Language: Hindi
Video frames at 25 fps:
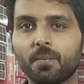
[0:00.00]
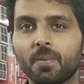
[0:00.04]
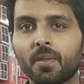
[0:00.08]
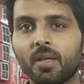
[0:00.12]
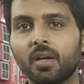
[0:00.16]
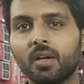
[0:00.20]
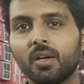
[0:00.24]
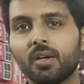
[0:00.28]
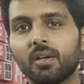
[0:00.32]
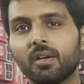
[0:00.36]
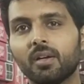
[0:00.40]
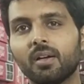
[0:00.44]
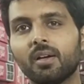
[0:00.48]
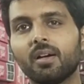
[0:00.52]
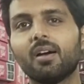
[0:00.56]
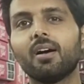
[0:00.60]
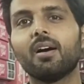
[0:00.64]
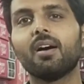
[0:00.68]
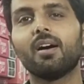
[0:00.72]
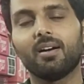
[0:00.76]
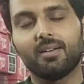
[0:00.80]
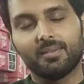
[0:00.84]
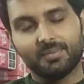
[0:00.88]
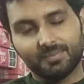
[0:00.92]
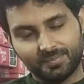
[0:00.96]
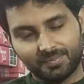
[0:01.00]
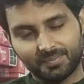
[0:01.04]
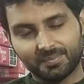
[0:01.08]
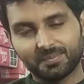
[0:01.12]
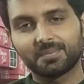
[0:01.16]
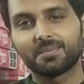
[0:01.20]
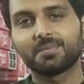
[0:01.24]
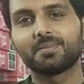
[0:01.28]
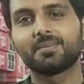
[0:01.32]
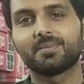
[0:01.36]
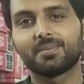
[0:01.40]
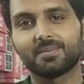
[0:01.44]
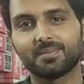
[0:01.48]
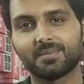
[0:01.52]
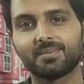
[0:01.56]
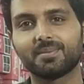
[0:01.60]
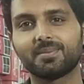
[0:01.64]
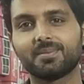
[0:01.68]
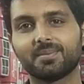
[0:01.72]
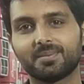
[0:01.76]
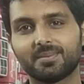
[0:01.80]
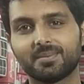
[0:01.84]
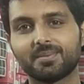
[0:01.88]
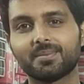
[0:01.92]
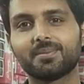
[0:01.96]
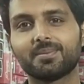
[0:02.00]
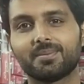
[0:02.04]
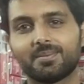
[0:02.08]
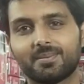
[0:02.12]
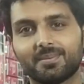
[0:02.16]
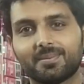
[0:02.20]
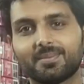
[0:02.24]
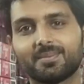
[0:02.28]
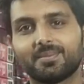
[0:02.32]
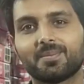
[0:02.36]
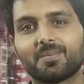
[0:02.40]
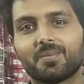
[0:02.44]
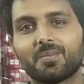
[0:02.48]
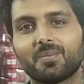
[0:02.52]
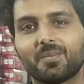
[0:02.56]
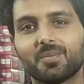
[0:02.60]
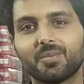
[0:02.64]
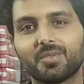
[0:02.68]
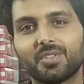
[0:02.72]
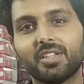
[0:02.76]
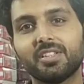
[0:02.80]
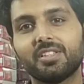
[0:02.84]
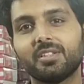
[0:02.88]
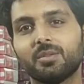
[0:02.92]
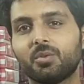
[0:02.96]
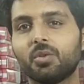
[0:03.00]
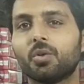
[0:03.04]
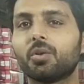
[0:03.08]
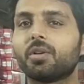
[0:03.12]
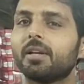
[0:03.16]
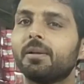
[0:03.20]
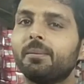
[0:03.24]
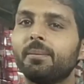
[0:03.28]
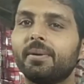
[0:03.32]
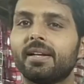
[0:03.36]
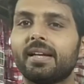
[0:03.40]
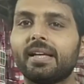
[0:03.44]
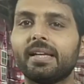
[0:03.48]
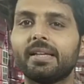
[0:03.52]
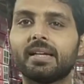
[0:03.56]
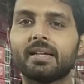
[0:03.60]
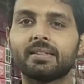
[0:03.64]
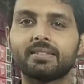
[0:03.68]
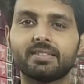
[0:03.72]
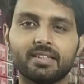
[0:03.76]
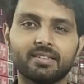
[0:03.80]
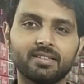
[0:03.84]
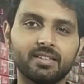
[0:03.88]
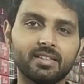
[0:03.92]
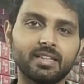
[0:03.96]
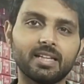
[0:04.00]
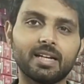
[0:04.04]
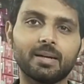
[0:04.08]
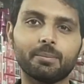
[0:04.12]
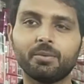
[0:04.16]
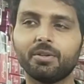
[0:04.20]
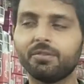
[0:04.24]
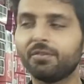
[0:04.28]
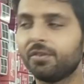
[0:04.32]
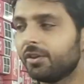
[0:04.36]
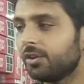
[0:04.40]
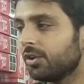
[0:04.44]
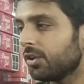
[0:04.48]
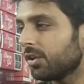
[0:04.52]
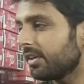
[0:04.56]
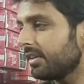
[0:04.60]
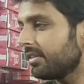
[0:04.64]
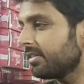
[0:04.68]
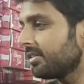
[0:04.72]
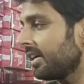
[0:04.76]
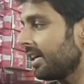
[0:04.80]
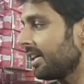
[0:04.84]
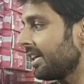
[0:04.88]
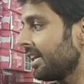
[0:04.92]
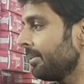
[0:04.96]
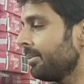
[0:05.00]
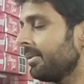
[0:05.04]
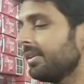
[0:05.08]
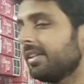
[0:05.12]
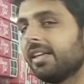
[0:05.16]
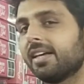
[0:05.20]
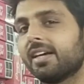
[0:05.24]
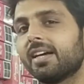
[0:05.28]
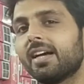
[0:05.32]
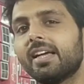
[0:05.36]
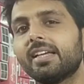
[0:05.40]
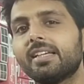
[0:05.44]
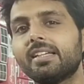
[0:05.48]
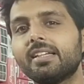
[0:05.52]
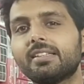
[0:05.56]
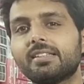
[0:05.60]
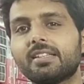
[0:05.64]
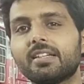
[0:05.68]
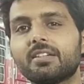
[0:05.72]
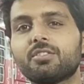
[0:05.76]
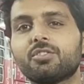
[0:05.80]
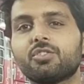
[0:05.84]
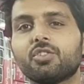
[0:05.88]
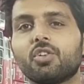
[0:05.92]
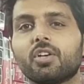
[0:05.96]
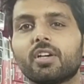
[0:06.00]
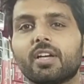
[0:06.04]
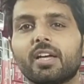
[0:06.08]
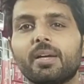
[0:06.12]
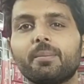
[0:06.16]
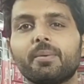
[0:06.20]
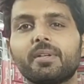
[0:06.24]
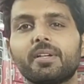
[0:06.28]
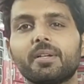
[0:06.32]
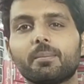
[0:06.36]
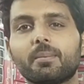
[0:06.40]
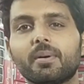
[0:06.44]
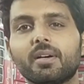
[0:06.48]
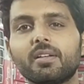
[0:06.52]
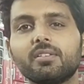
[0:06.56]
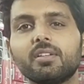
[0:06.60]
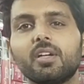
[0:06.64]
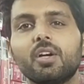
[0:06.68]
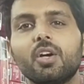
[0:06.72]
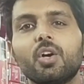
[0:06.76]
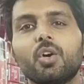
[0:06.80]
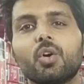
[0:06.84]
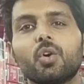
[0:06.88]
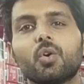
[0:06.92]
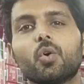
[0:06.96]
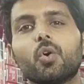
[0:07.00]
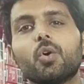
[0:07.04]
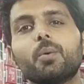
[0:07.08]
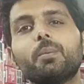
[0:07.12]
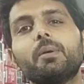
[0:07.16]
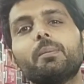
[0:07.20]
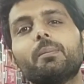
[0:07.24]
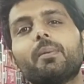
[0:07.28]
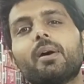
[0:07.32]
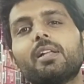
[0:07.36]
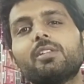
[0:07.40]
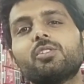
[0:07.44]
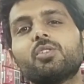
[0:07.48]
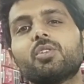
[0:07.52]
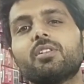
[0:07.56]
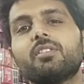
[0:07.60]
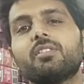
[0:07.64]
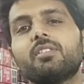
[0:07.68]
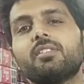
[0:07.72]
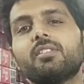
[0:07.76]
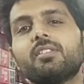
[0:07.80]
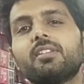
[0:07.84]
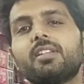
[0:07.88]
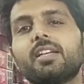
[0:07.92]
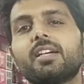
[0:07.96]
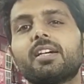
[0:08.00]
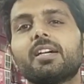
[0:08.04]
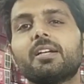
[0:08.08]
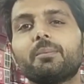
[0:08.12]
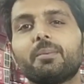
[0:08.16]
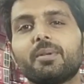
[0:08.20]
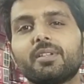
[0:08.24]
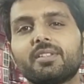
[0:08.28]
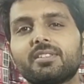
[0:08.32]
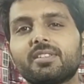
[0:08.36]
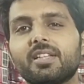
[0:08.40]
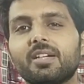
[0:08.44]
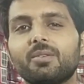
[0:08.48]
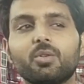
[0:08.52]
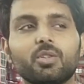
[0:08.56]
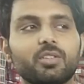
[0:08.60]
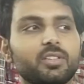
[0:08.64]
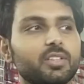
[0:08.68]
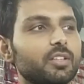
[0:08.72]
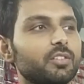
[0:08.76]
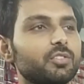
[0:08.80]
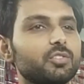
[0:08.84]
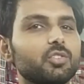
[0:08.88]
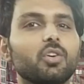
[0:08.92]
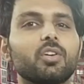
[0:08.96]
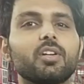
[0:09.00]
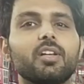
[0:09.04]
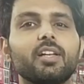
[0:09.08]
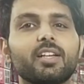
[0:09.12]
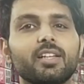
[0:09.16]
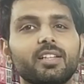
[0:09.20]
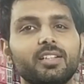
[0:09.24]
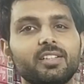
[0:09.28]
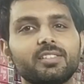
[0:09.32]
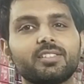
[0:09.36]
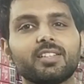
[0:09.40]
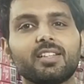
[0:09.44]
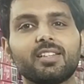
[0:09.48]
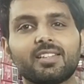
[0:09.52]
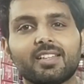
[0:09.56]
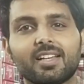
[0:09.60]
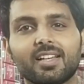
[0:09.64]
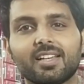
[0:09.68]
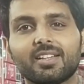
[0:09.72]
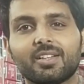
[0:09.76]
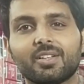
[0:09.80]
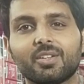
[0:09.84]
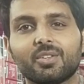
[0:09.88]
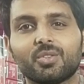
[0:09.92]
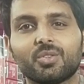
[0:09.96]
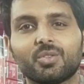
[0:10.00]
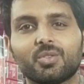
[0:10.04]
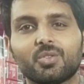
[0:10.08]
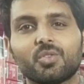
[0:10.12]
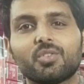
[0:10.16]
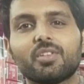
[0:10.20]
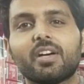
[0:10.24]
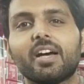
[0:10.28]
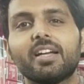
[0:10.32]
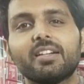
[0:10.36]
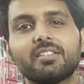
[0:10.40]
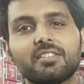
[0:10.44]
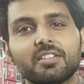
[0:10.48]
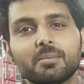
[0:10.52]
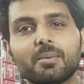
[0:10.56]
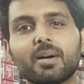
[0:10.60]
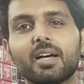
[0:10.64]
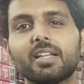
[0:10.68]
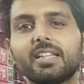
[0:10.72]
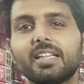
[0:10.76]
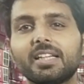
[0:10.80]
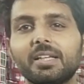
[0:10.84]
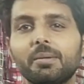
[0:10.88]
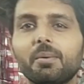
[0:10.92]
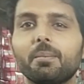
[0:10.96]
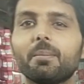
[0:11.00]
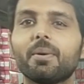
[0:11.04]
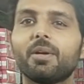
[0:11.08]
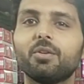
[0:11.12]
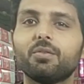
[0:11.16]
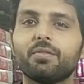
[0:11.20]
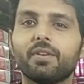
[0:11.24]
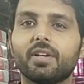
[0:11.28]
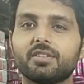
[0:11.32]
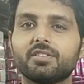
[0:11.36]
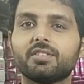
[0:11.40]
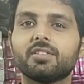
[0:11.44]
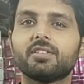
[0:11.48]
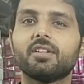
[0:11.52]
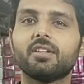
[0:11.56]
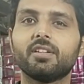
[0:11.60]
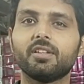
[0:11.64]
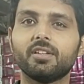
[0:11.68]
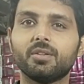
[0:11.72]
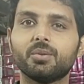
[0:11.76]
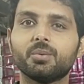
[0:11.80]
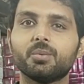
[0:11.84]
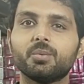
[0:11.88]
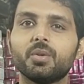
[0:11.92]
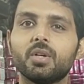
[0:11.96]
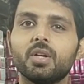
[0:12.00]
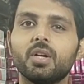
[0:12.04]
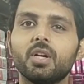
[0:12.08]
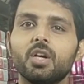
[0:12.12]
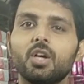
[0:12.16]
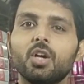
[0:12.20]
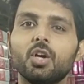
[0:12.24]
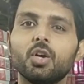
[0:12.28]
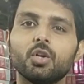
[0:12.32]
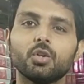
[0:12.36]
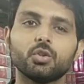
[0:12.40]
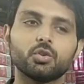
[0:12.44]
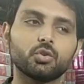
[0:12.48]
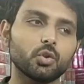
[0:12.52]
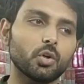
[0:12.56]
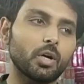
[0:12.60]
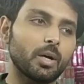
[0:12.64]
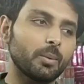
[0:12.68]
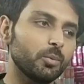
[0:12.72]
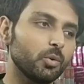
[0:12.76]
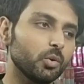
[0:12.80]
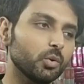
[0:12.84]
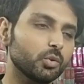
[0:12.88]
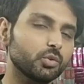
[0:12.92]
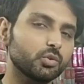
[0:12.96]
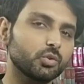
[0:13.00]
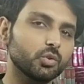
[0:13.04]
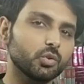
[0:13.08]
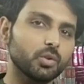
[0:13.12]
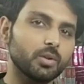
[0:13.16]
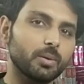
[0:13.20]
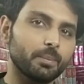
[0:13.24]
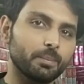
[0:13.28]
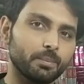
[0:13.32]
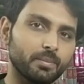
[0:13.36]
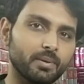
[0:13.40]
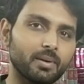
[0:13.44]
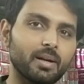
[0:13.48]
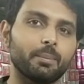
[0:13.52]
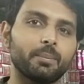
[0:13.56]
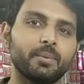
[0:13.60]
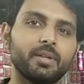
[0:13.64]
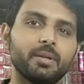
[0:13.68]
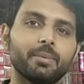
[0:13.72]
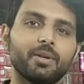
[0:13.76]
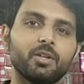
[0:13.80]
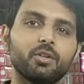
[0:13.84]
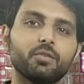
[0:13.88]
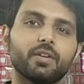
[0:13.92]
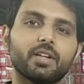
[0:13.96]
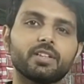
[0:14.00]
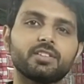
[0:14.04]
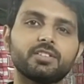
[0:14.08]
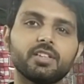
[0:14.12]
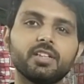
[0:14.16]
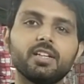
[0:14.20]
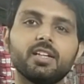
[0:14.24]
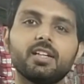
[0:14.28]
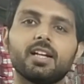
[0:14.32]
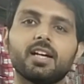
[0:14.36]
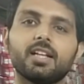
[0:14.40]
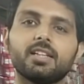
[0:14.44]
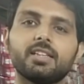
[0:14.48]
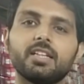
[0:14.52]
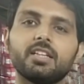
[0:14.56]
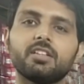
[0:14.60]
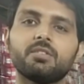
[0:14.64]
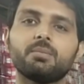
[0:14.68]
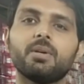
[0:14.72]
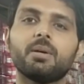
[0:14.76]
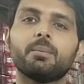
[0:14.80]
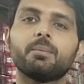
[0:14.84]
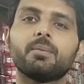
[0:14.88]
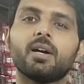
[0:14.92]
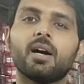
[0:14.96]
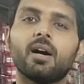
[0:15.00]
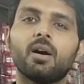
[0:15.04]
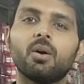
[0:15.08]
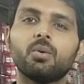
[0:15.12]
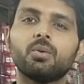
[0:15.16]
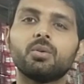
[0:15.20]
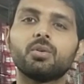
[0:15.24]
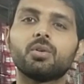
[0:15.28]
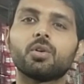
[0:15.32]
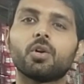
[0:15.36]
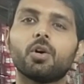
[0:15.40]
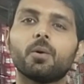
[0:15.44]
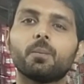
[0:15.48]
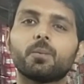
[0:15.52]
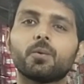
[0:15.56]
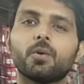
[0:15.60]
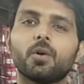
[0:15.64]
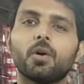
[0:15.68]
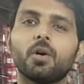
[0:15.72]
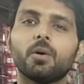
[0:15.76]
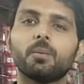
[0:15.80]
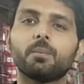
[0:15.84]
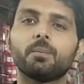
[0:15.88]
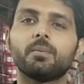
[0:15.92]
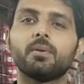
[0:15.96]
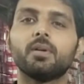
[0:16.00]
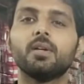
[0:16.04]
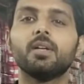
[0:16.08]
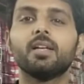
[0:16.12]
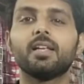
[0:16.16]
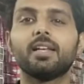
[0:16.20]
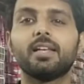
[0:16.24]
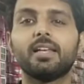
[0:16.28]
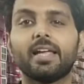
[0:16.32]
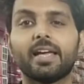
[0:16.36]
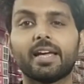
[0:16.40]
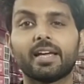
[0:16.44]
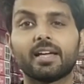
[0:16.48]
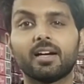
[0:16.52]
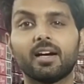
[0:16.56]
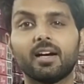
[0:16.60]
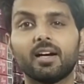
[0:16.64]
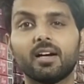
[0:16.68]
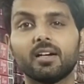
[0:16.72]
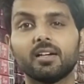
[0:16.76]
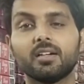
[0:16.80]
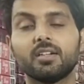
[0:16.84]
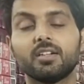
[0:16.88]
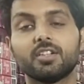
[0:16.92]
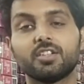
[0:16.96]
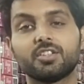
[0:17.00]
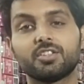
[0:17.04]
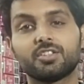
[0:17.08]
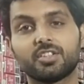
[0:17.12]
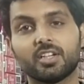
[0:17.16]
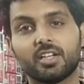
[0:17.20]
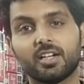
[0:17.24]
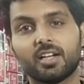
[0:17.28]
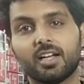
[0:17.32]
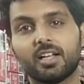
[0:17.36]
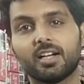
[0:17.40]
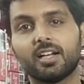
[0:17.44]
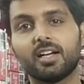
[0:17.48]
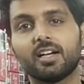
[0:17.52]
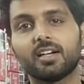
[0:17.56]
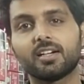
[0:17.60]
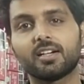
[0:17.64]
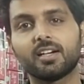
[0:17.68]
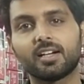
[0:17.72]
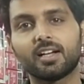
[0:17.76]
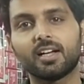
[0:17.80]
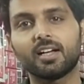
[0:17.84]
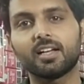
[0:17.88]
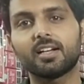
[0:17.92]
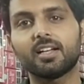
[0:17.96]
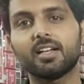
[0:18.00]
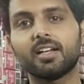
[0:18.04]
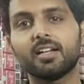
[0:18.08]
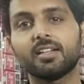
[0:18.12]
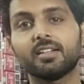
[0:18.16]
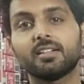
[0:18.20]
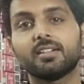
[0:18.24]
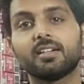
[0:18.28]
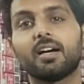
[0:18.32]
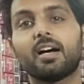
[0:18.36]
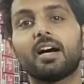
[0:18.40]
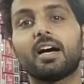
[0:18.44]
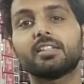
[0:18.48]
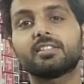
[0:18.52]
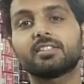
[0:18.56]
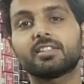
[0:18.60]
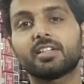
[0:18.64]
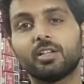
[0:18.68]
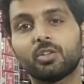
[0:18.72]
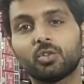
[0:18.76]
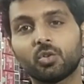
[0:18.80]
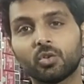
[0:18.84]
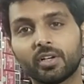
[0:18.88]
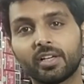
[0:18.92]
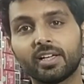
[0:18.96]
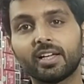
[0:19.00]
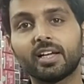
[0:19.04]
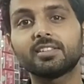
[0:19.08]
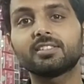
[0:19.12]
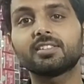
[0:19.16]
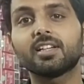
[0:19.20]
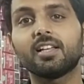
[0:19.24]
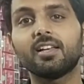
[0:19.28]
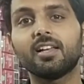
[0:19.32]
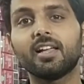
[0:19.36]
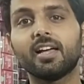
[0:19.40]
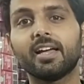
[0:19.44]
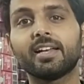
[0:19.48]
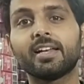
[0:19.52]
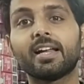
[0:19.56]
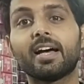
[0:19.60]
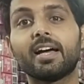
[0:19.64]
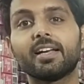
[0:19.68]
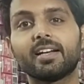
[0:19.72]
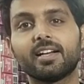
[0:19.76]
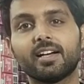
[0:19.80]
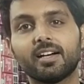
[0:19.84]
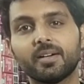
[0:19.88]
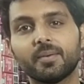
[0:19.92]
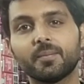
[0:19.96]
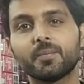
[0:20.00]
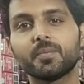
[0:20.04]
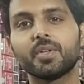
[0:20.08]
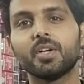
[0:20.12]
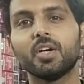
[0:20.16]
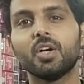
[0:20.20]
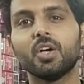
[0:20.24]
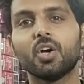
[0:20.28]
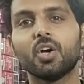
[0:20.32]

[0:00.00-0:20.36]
हूँ जो भी आपका आइटम दिखा रहा है सब सब आपका आइटम है जी जी टोटल मेरा ही जैसे की आपने वीडियो की स्टार्टिंग में देखा है की इतना स्टॉक है मेरे पास कोई भी माल जो किसी से लेकर बेचता है वो इतना स्टॉक लेके नहीं चलता है तो जाहिर सी बात है कि मैं मैन्युफैक्चरर ही हूँ ठीक है जो हम लोग जो अपनी मैन्युफैक्चरिंग कराते हैं इसमें हम गाउन क्रॉप टॉप लहंगा शरारा गरारा आजकल तो नया चल रहा है नायरा